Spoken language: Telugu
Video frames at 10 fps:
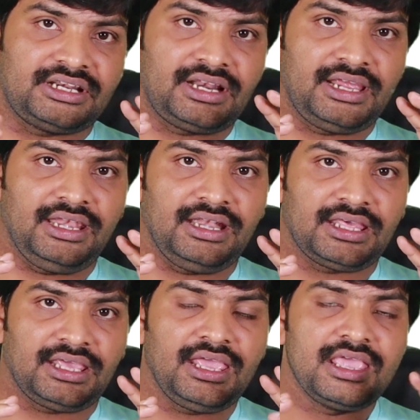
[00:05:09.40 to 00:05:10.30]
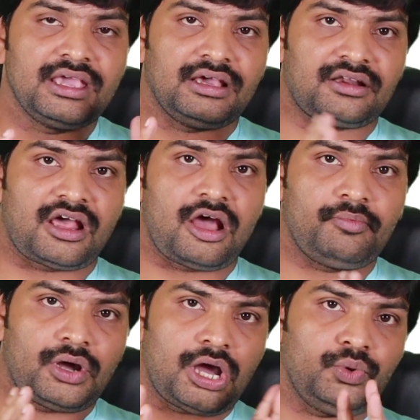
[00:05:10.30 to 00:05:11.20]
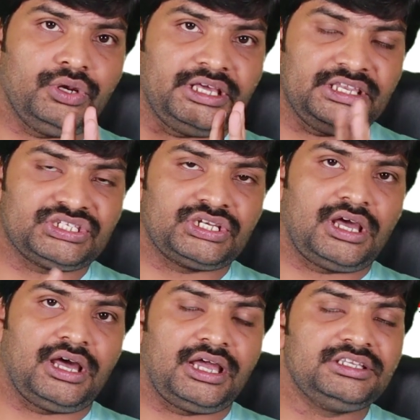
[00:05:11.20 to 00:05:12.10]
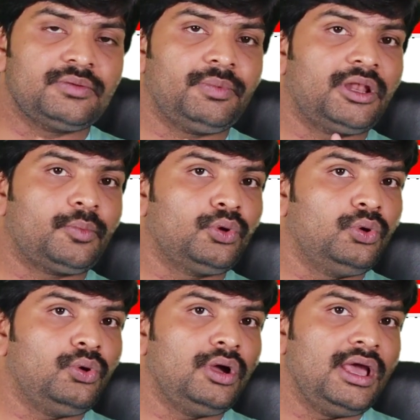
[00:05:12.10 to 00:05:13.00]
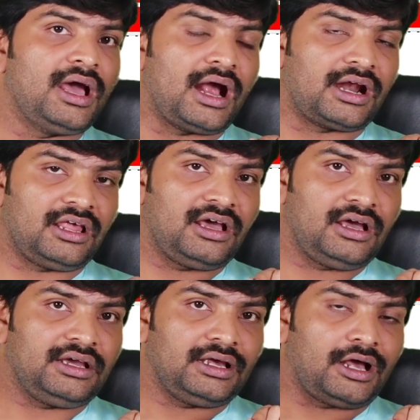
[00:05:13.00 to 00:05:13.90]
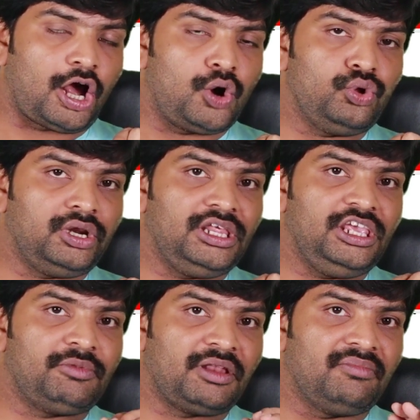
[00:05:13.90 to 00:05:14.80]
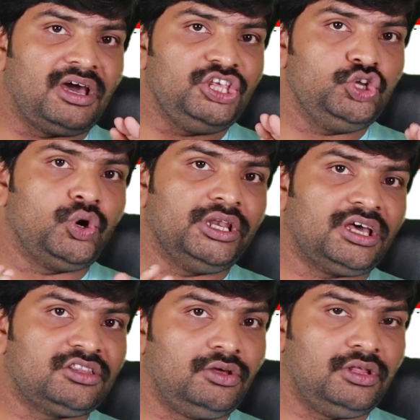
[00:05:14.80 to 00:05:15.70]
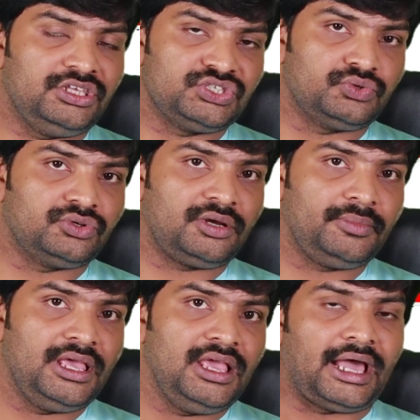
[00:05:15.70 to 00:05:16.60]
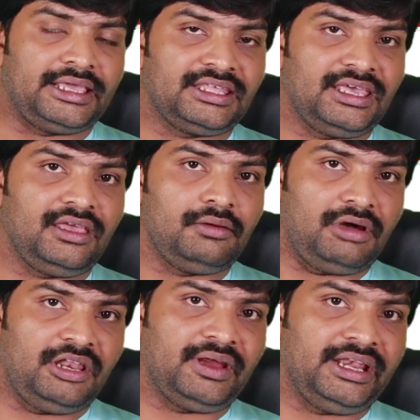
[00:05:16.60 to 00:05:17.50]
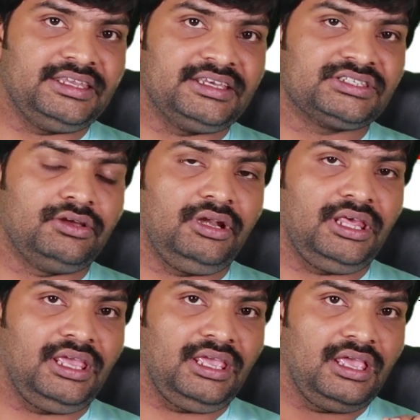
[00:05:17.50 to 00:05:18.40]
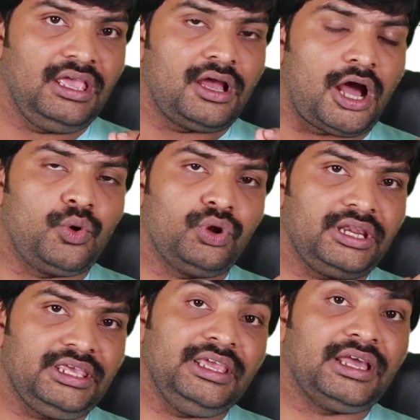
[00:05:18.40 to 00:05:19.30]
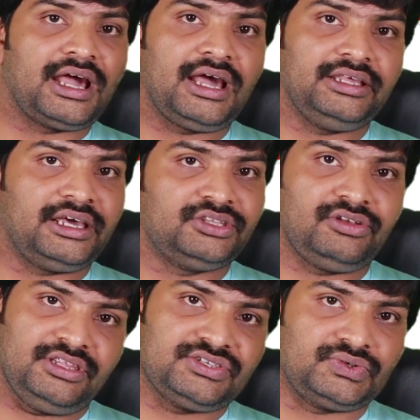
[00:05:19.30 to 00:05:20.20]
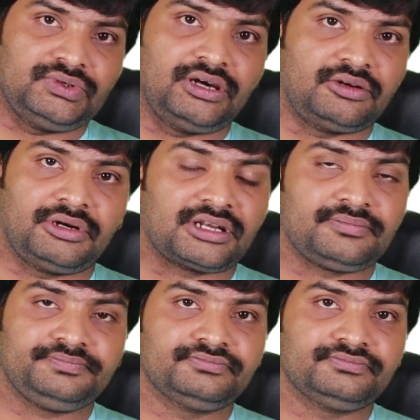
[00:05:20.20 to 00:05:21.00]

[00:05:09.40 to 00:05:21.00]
జనరల్గా ఏంటంటే రామ్ ఔర్ కృష్ణ అని చెప్పేటప్పుడు అక్కడ ఔర్ని మనం మరియు అనే అర్థంలో తీసుకుంటాం అయితే మనం ఇక్కడ ఏం చేస్తున్నాం అంటే ఔర్ని ఇంకా అనే అర్థంలో తీసుకుంటున్నాం అనమాట